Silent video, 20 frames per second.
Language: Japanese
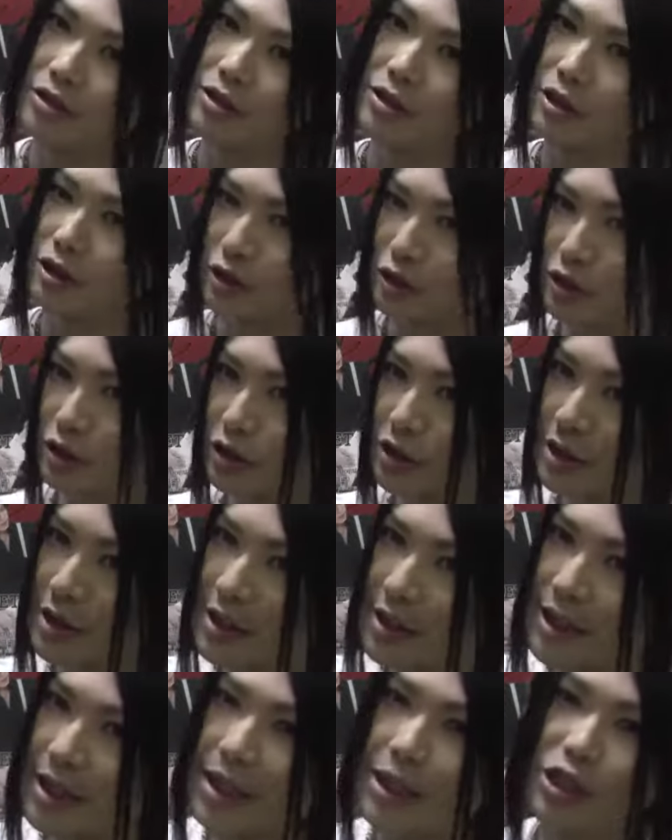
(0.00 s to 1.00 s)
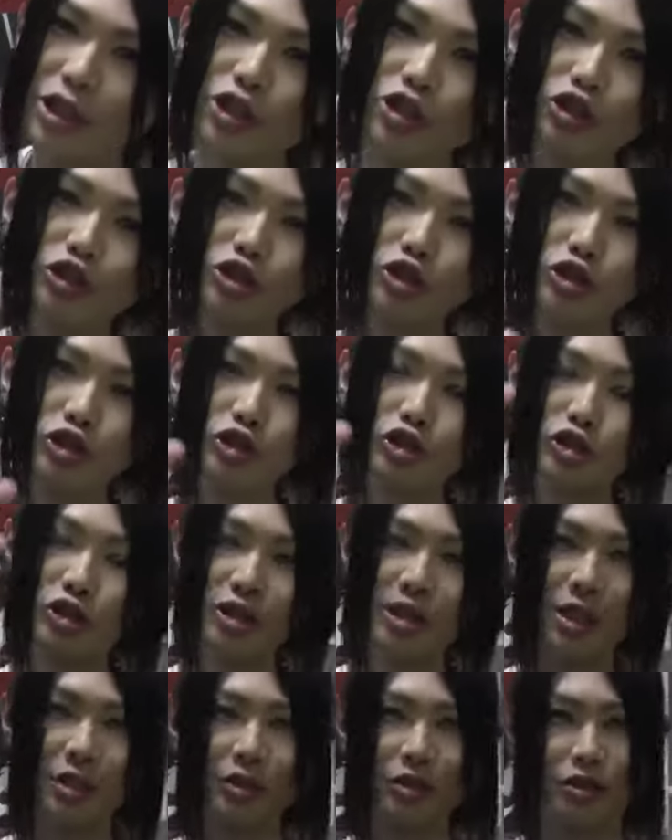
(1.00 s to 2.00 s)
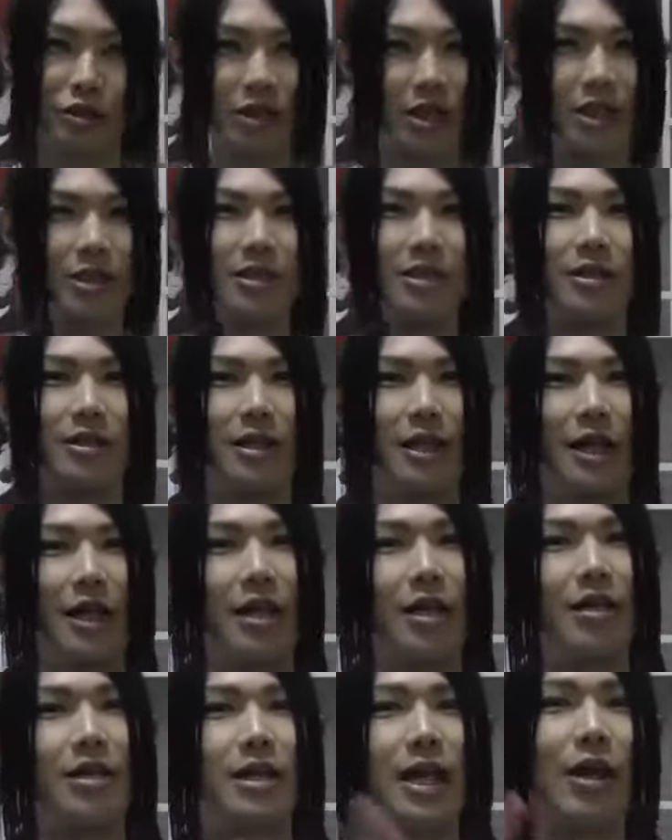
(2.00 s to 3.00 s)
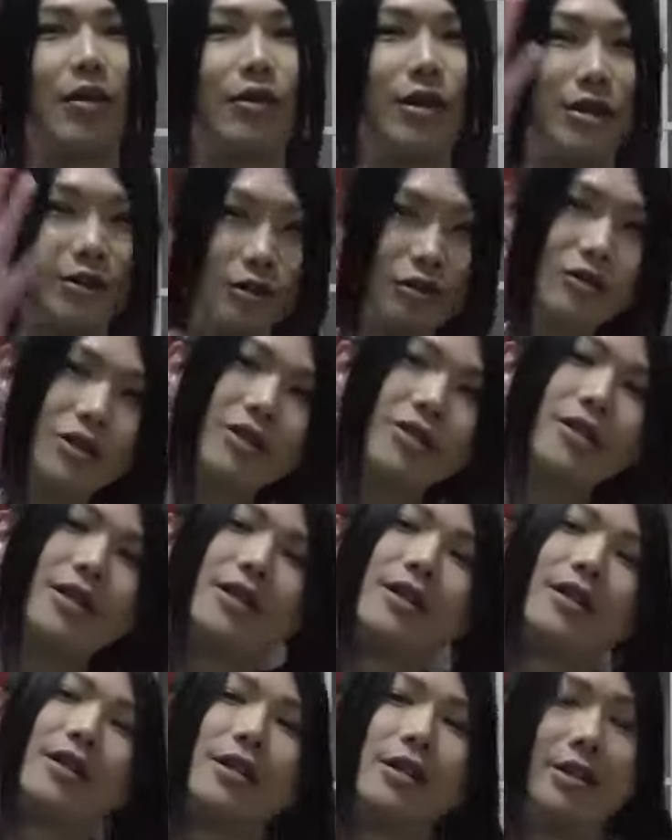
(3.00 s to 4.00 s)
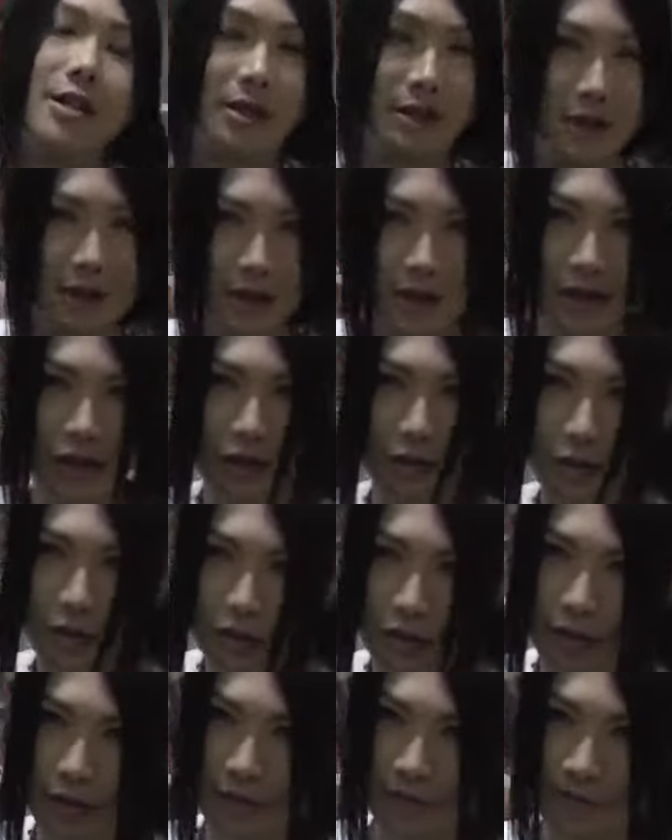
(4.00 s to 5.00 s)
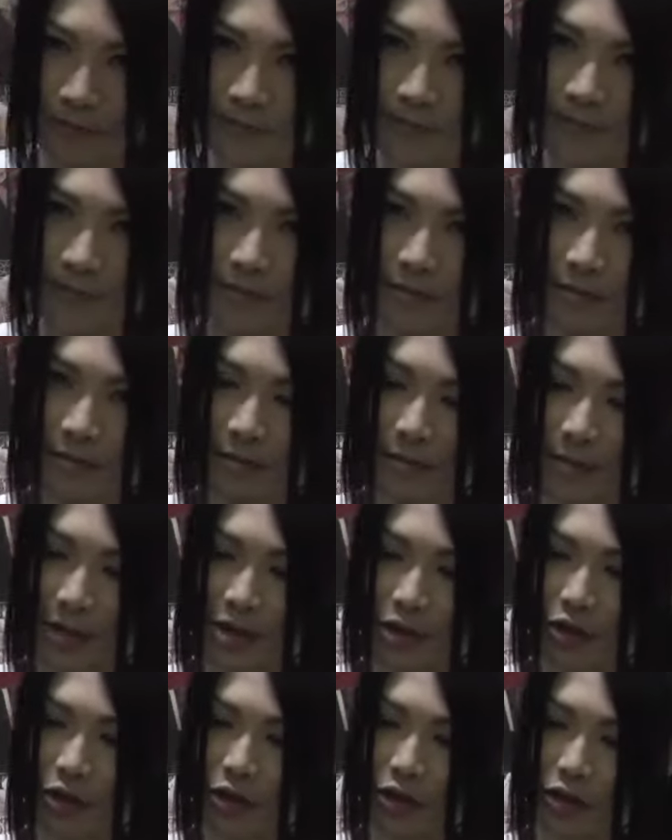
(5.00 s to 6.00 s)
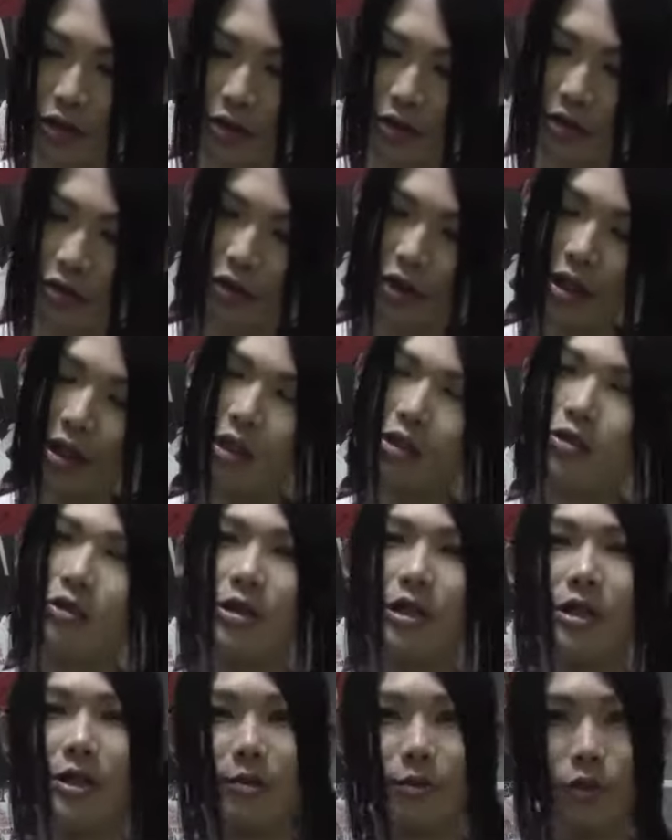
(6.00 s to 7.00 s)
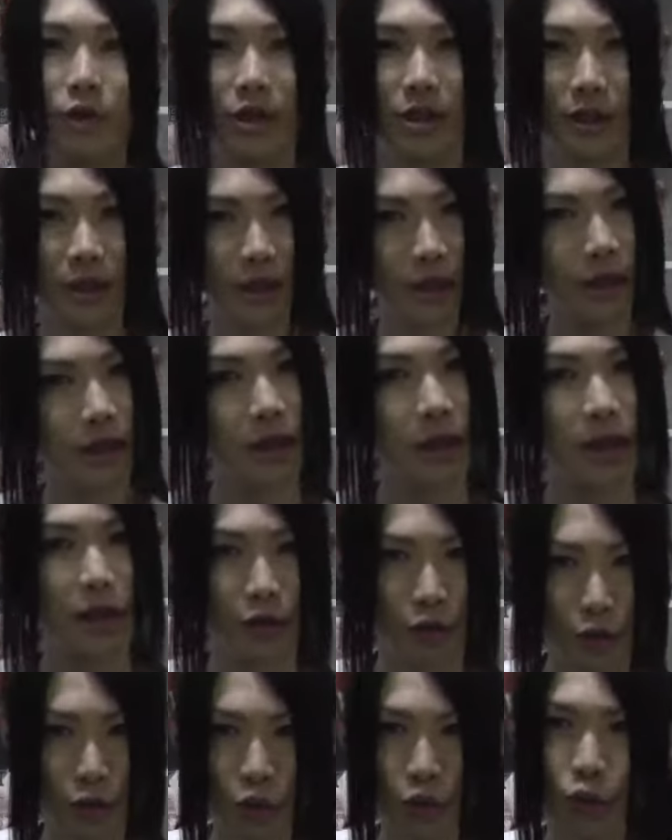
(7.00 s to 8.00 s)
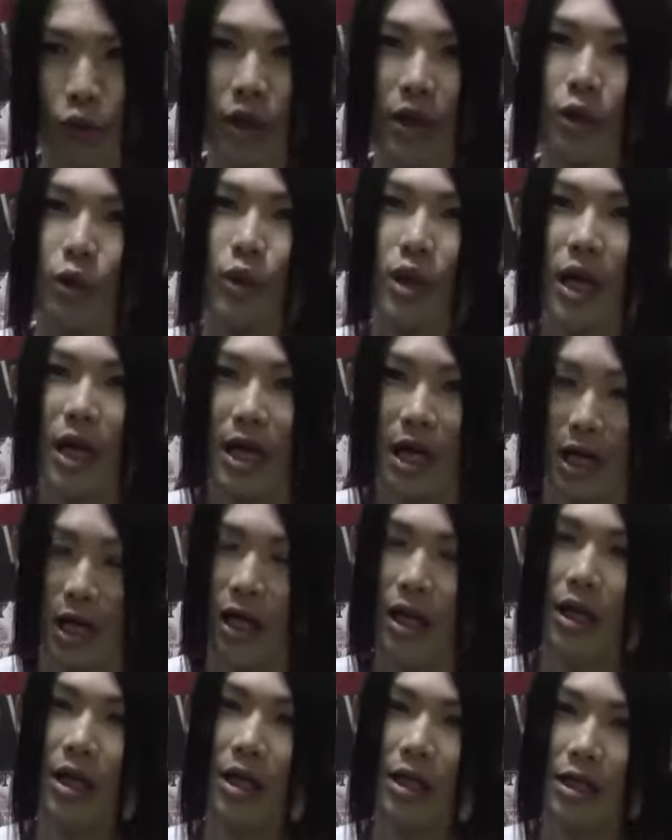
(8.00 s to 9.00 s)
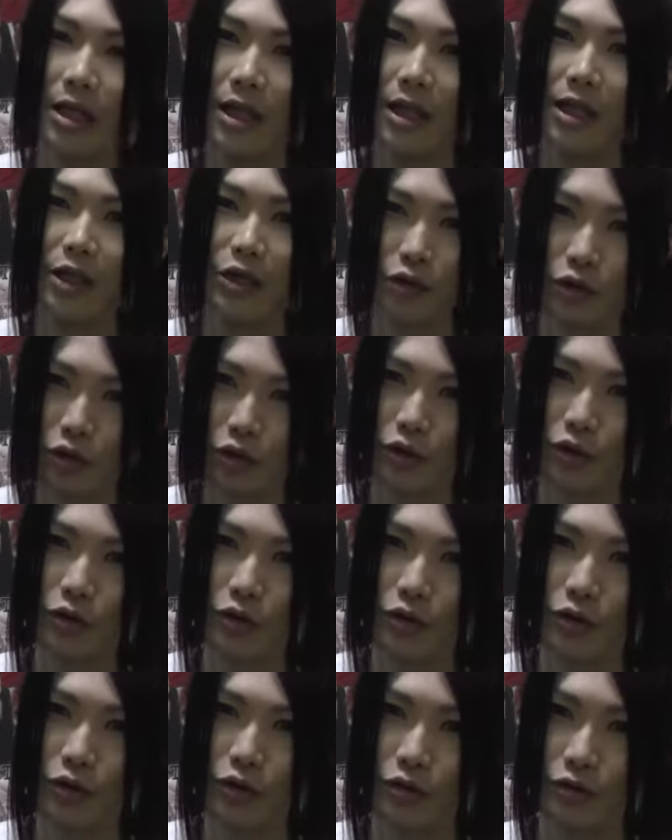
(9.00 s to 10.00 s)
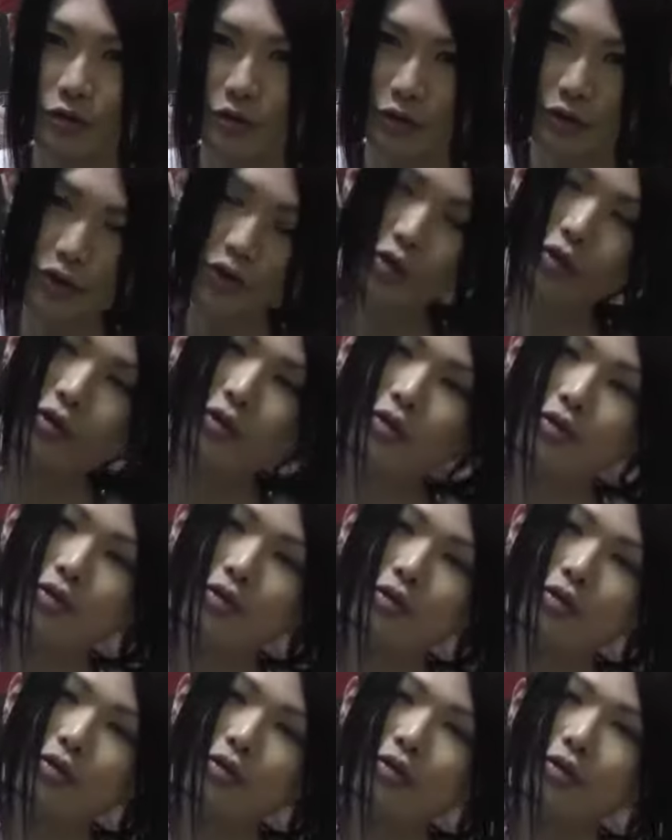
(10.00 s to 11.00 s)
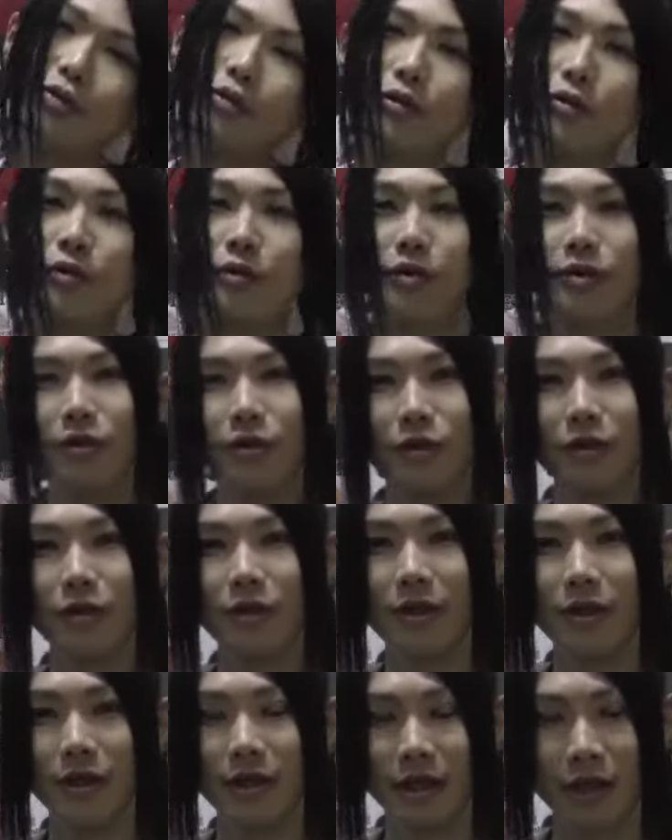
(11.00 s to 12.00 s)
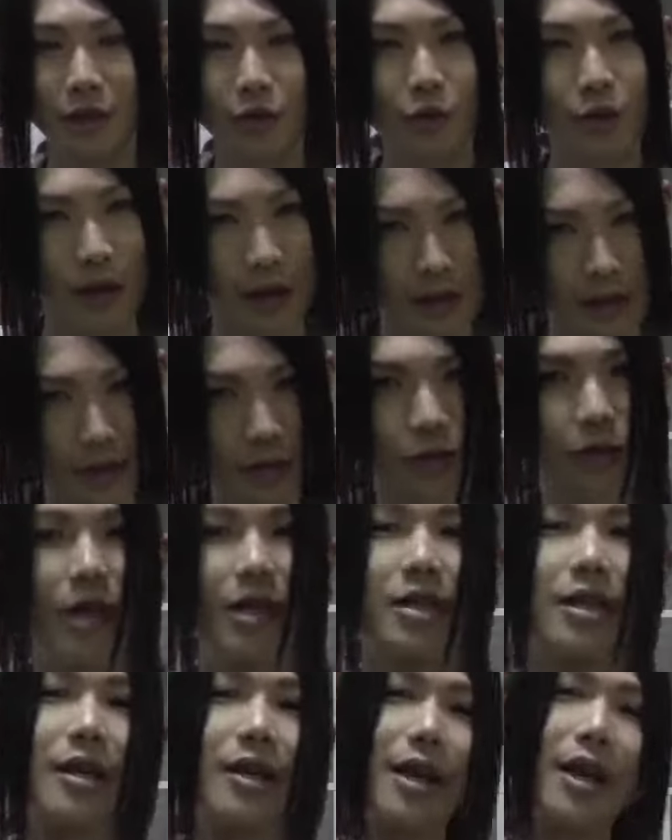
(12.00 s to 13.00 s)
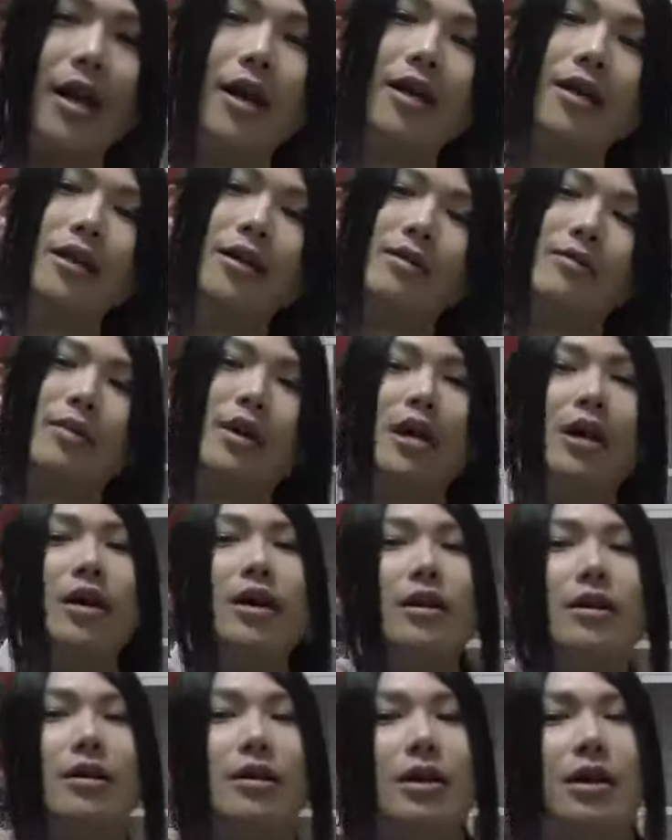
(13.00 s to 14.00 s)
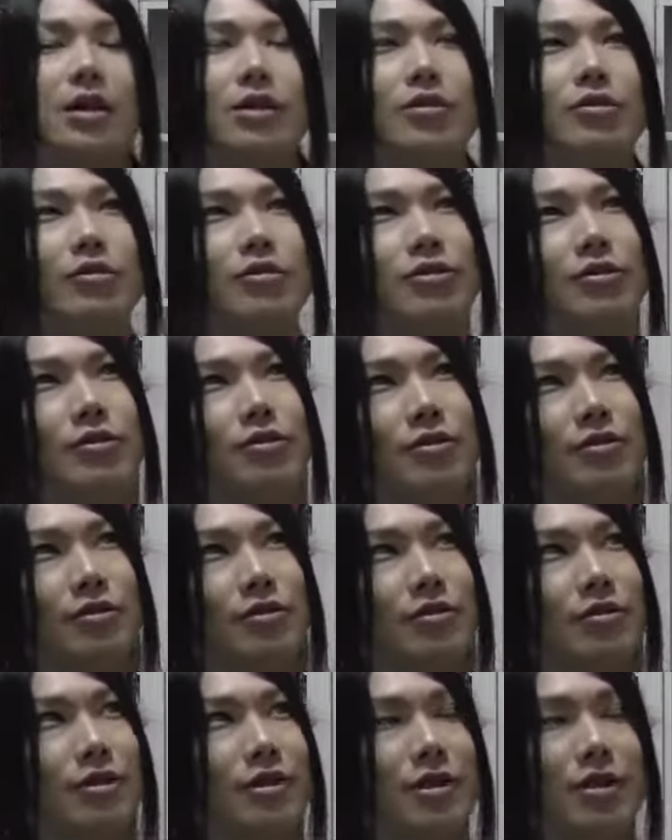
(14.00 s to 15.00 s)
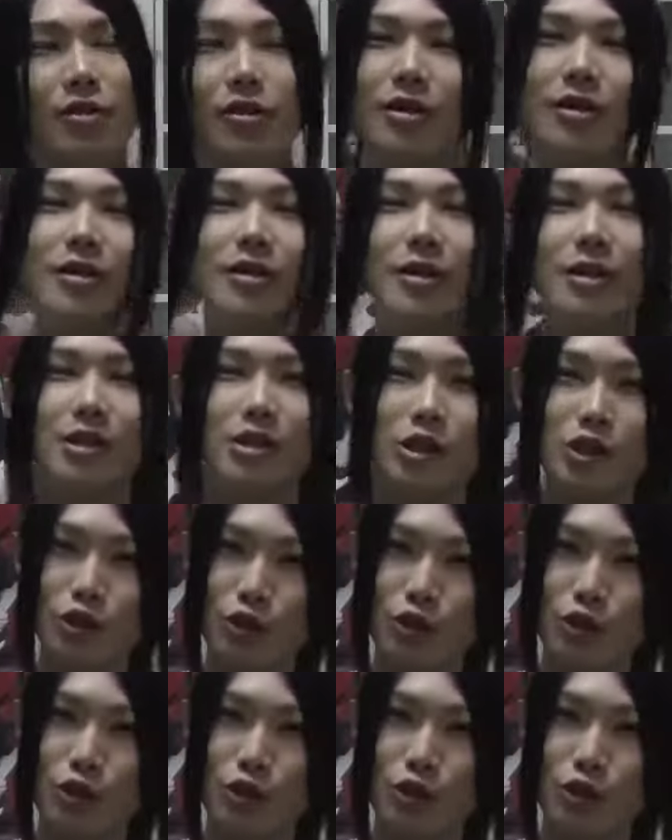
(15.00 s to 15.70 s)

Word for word: クルーに編集スタッフさんにね、直哉くんっていう方がいたんだけども、うん。その人にずっと編集やってもらってたんだけど動画とかだけどその人がその方がまああのいろいろな事